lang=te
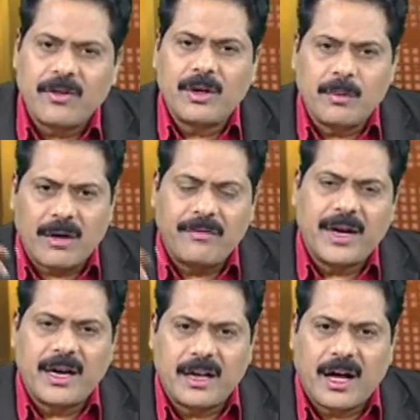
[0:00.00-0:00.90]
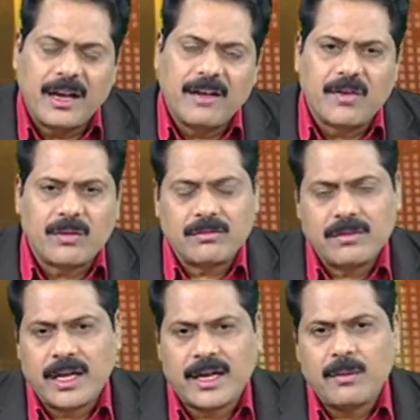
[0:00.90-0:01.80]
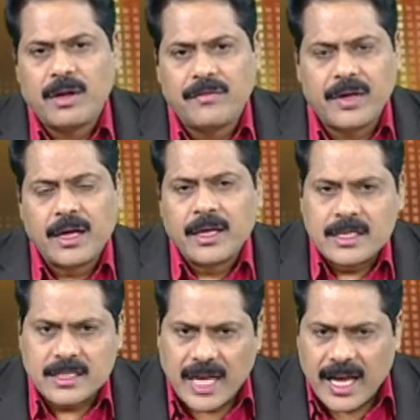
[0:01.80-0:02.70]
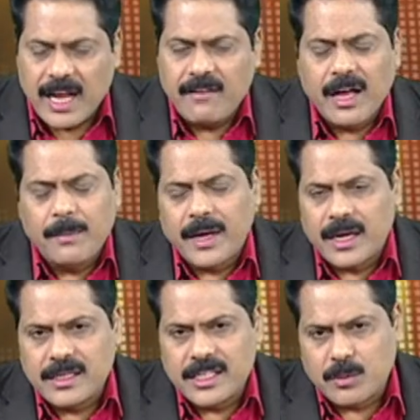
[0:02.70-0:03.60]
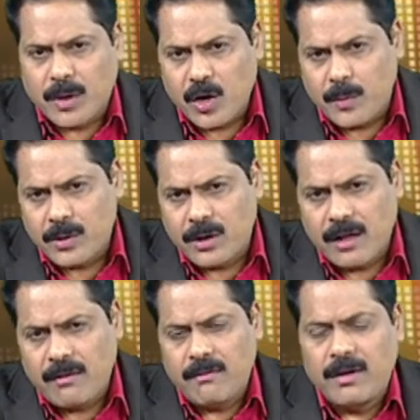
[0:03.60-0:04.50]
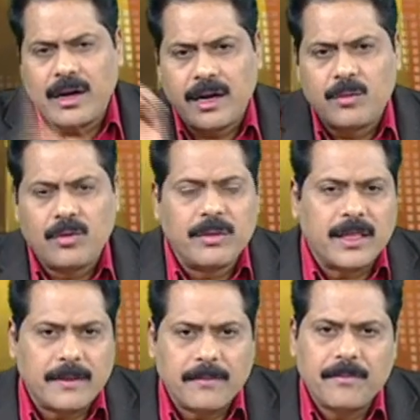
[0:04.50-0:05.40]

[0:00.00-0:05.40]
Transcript: ఎవరు ఈ మాఫియా డాన్ ఎవరు లిక్కర్ మాఫియా సారా వ్యాపారం చేసి బాగుపడినాడే ఎవ్వలేడు భూమి మీద